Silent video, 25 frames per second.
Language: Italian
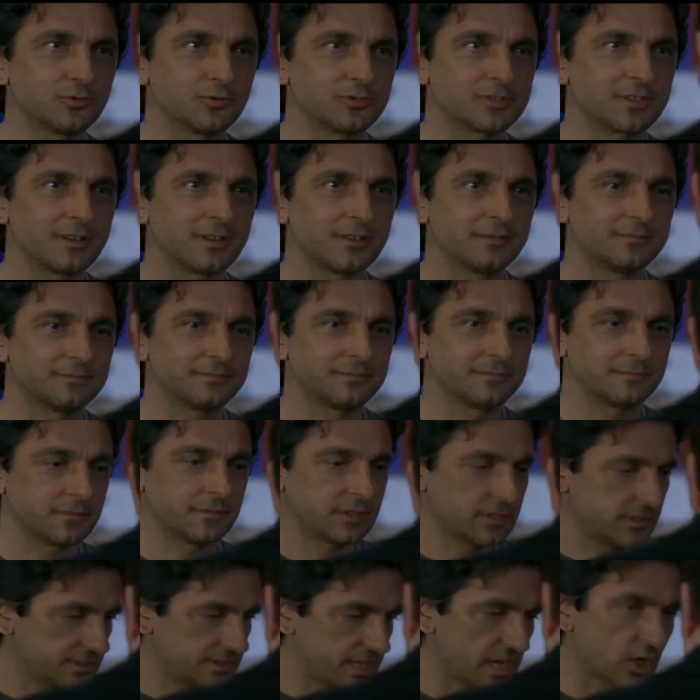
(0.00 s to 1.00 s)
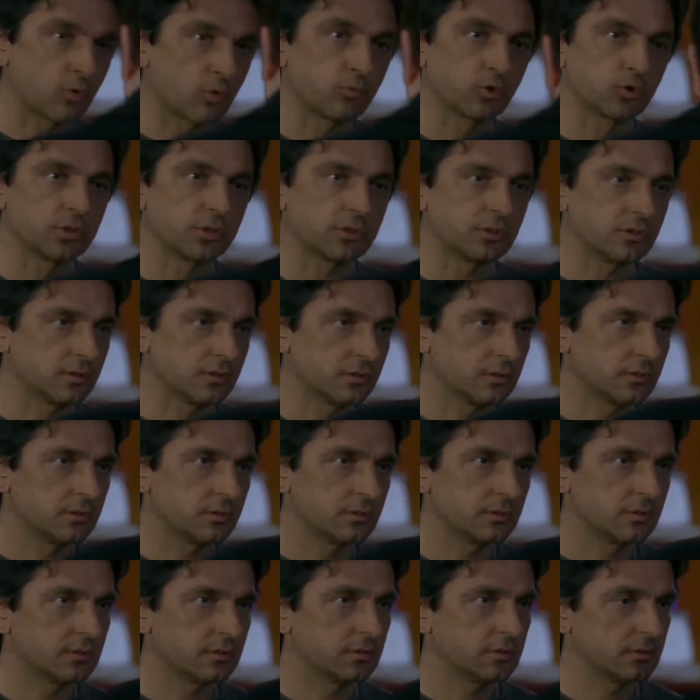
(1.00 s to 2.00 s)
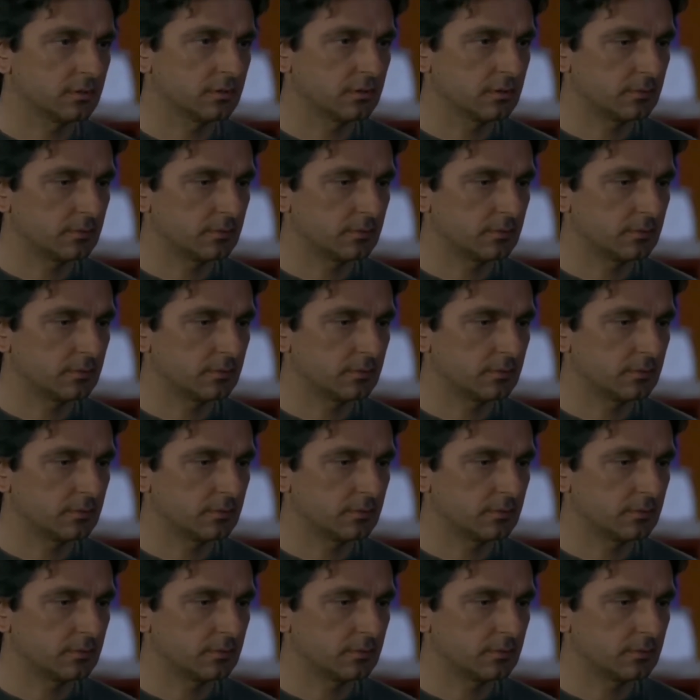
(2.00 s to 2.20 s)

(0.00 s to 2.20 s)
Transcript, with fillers: Torniamo a noi. Eh. Grazie, posso?